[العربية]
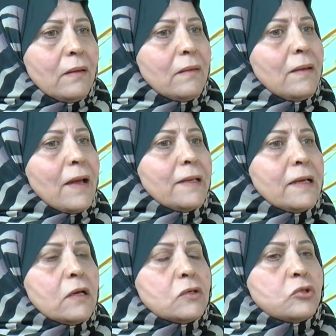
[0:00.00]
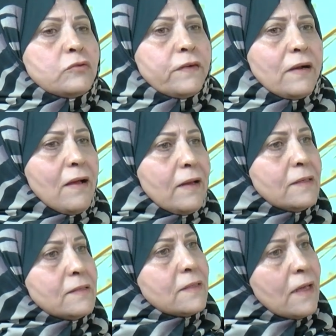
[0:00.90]
يعني سفراء
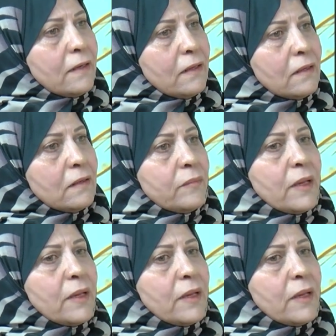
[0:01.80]
الإنسانية